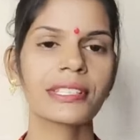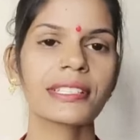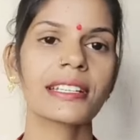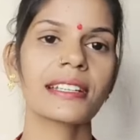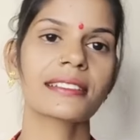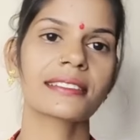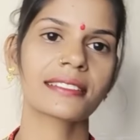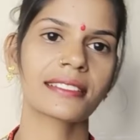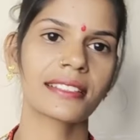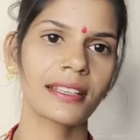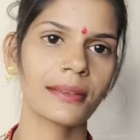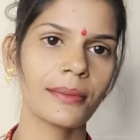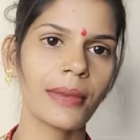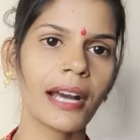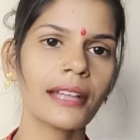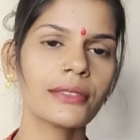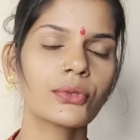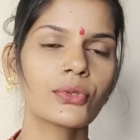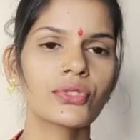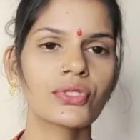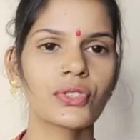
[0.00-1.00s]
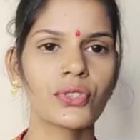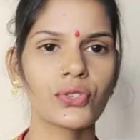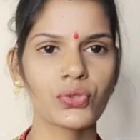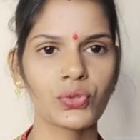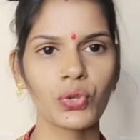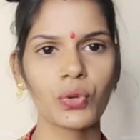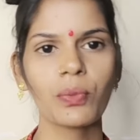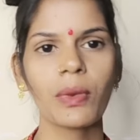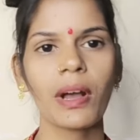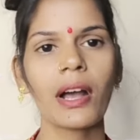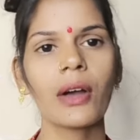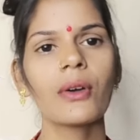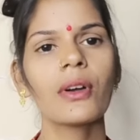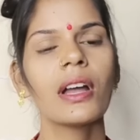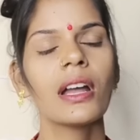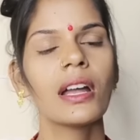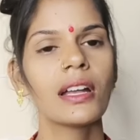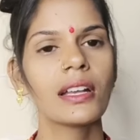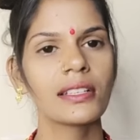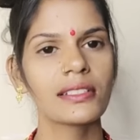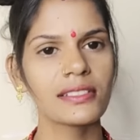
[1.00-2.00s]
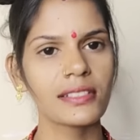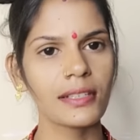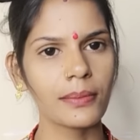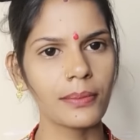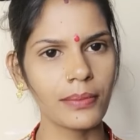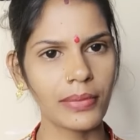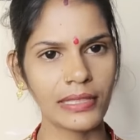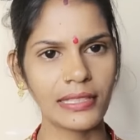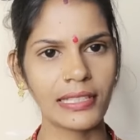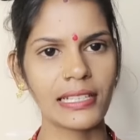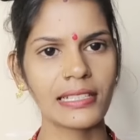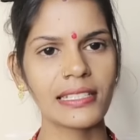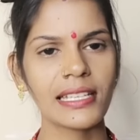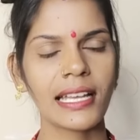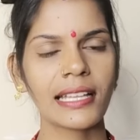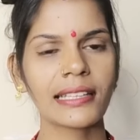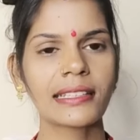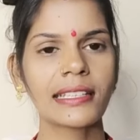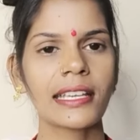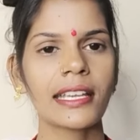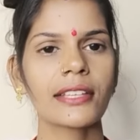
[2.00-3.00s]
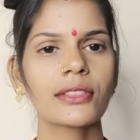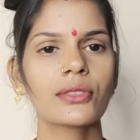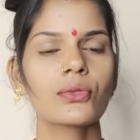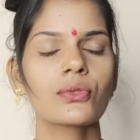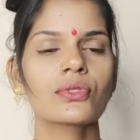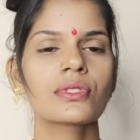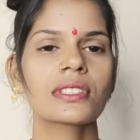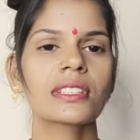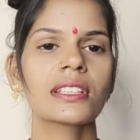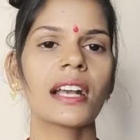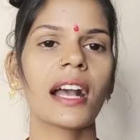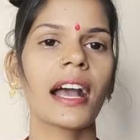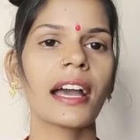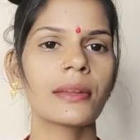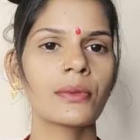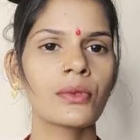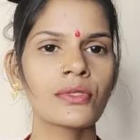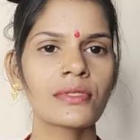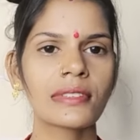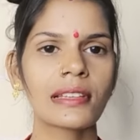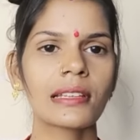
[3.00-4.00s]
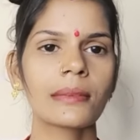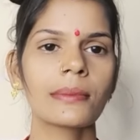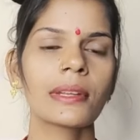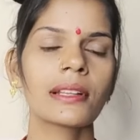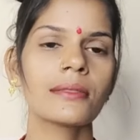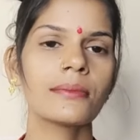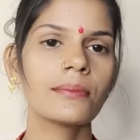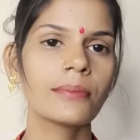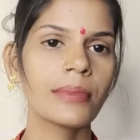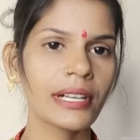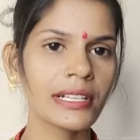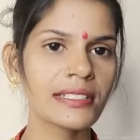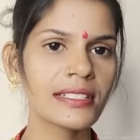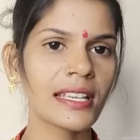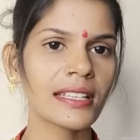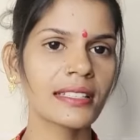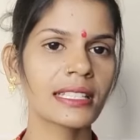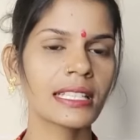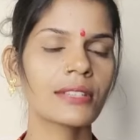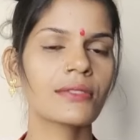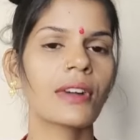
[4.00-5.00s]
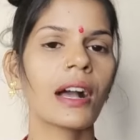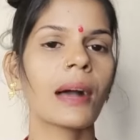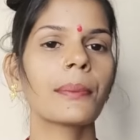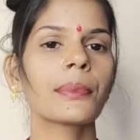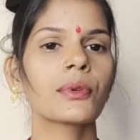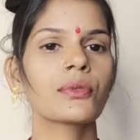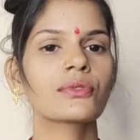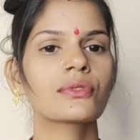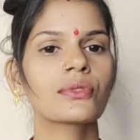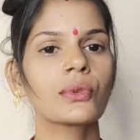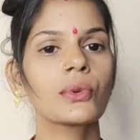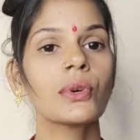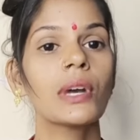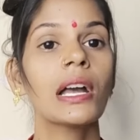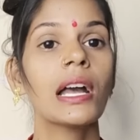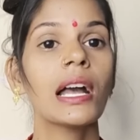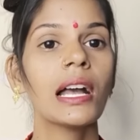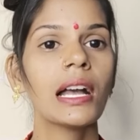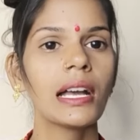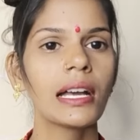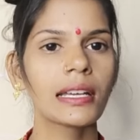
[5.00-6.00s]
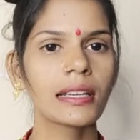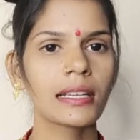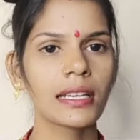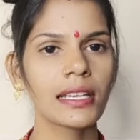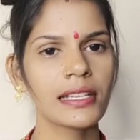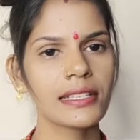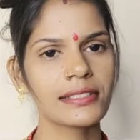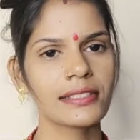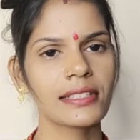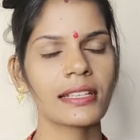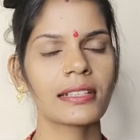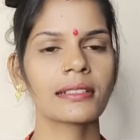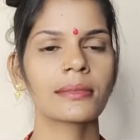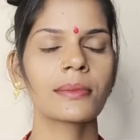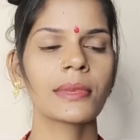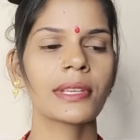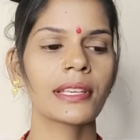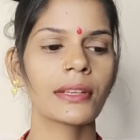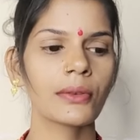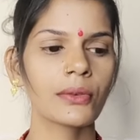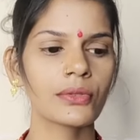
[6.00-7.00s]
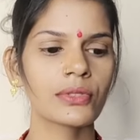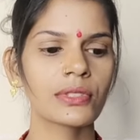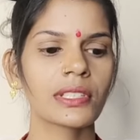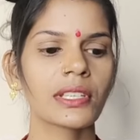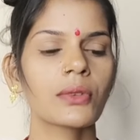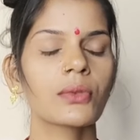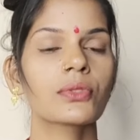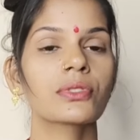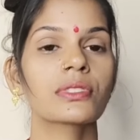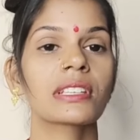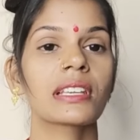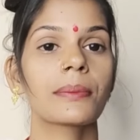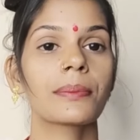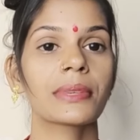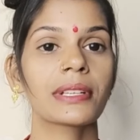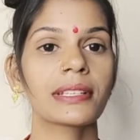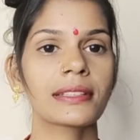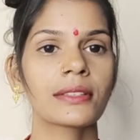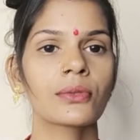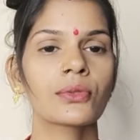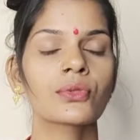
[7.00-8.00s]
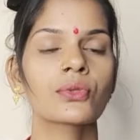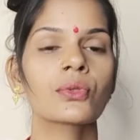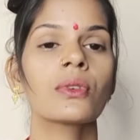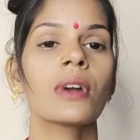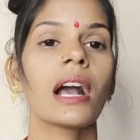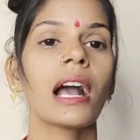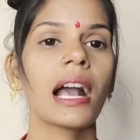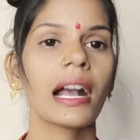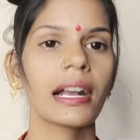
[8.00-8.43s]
पीरियड्स के बाद उसके स्वभाव जब बदल जाते हैं तो उसके हार्मोन्स लेवल बढ़ जाते हैं वहाँ पे उसको रिलेशन में उसके उसके प्रति उसको